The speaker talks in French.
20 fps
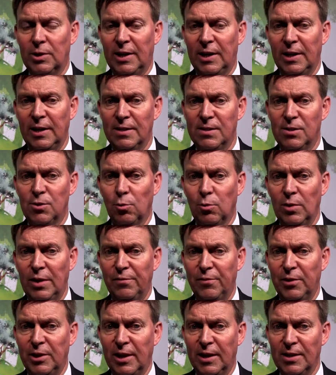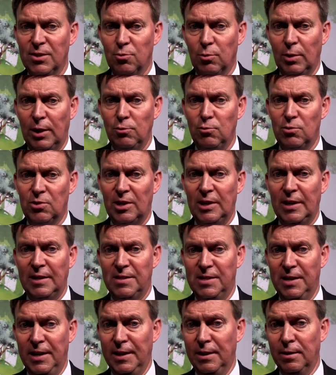création de la Fédération d'industrie
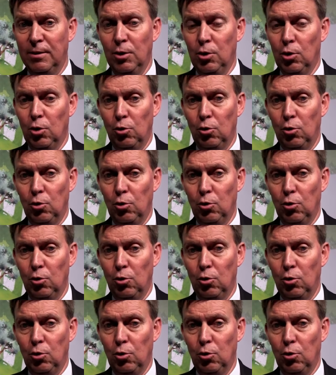laitière,